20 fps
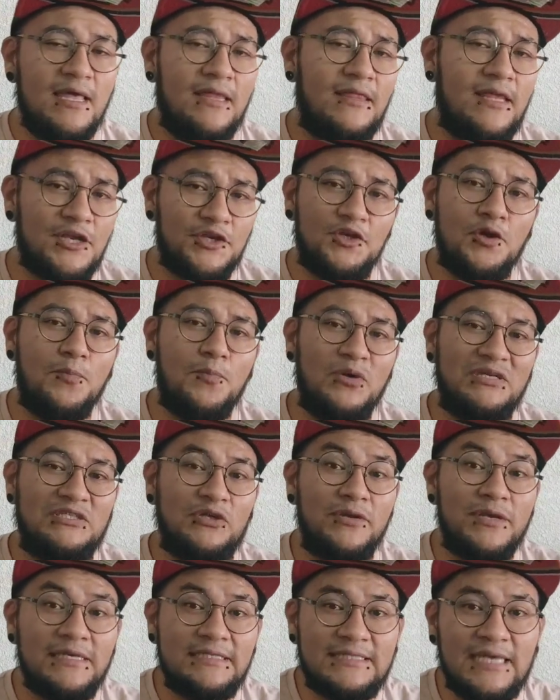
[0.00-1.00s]
De hecho, pues
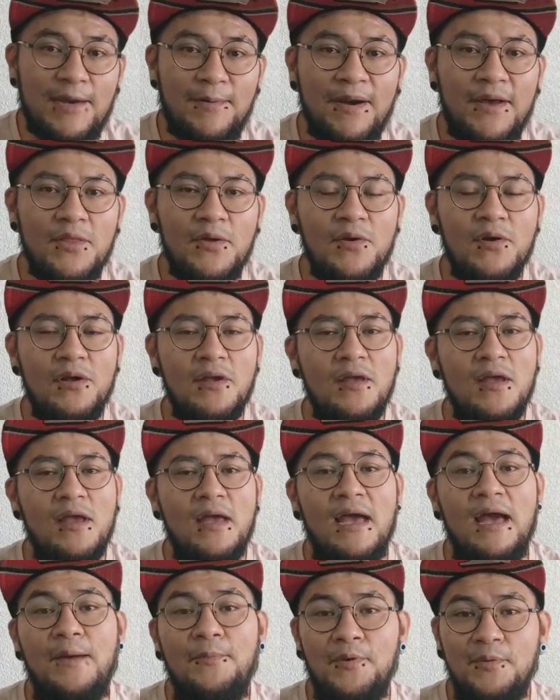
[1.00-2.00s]
hoy es sábado,
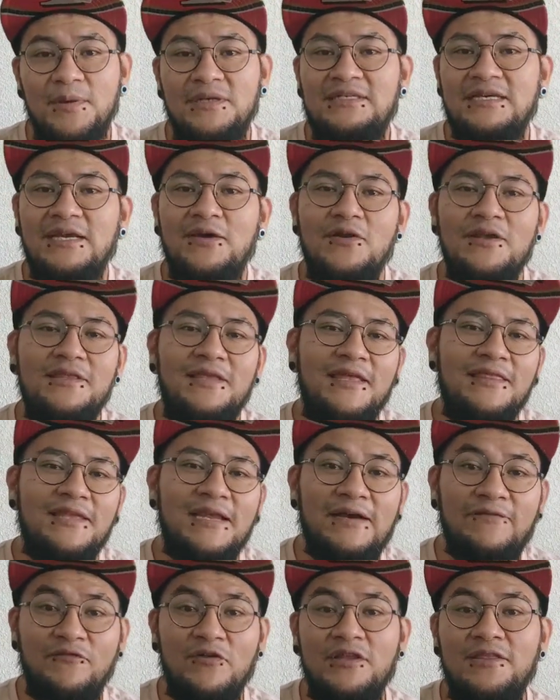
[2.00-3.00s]
aproveché que ahorita
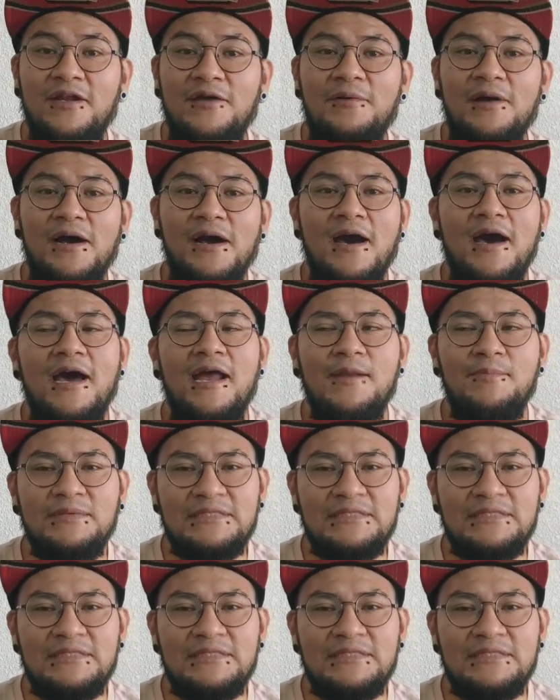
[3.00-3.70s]
Andrea fue a trabajar,